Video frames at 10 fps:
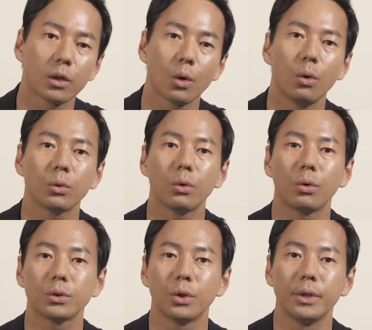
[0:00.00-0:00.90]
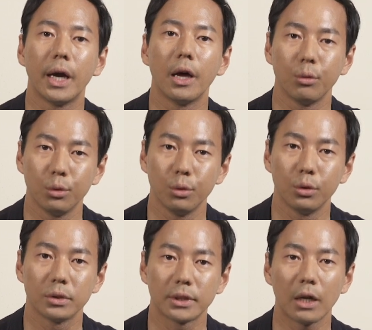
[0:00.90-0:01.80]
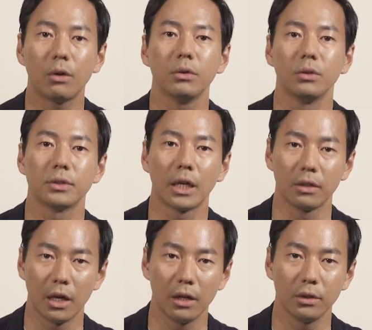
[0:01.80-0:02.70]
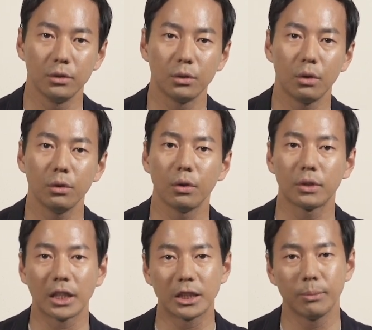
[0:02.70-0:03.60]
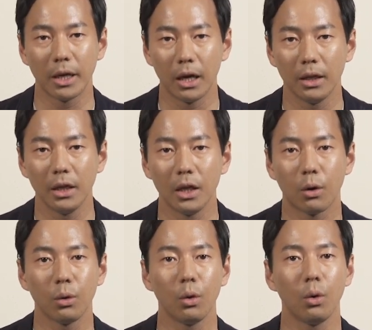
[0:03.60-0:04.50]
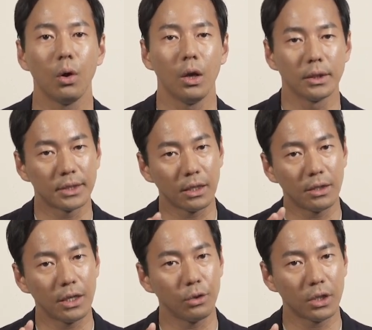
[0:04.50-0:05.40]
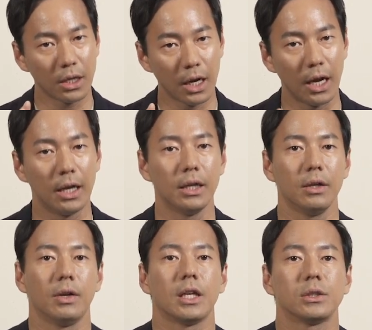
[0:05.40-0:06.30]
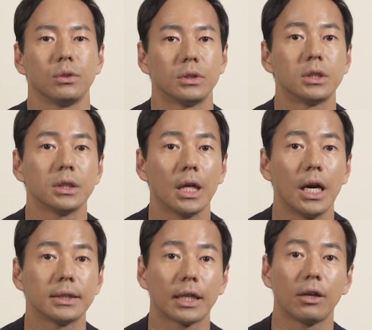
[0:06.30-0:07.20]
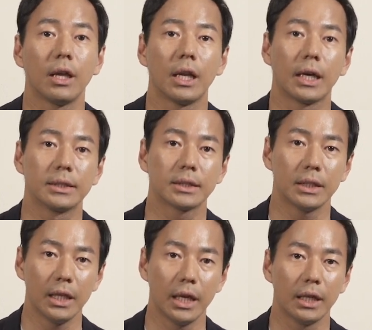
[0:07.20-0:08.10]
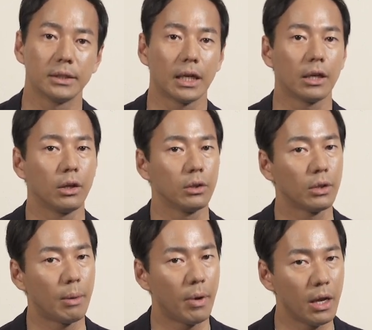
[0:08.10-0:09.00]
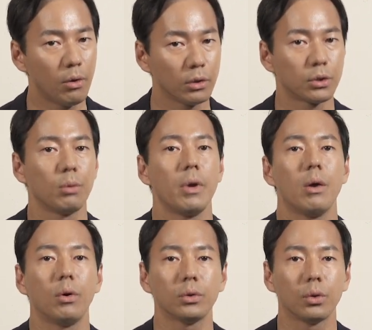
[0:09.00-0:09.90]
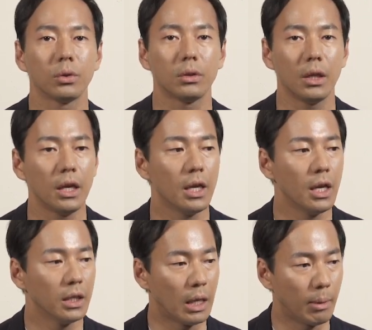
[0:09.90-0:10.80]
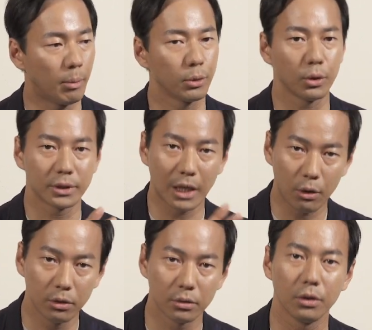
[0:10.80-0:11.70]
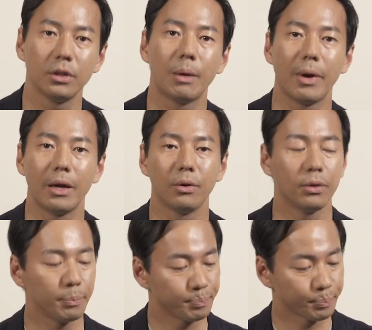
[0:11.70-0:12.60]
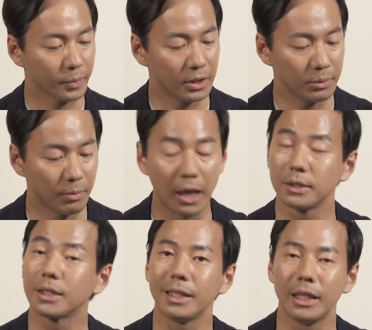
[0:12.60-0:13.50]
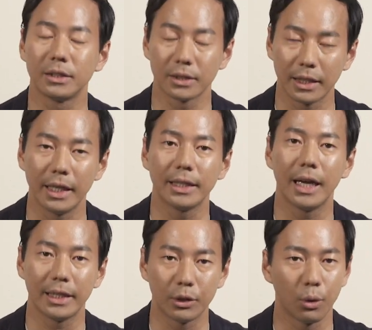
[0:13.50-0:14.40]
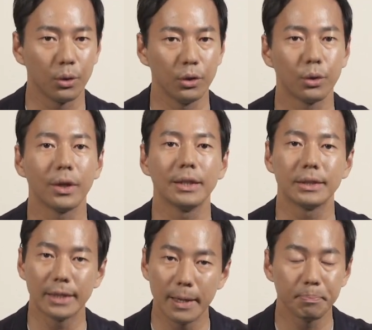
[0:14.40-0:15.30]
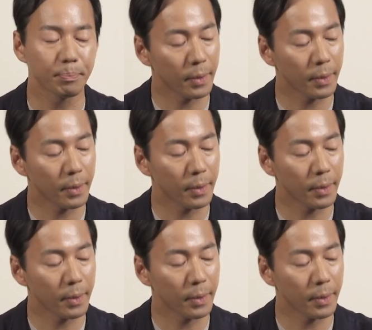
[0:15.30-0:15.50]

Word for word: 京都御所にある左近の桜右近の立花この桜の木から私の父が桜の花が好きで桜の名前をその名を取って山本左近という名前をまあ、つけてつけていた間ということなんですね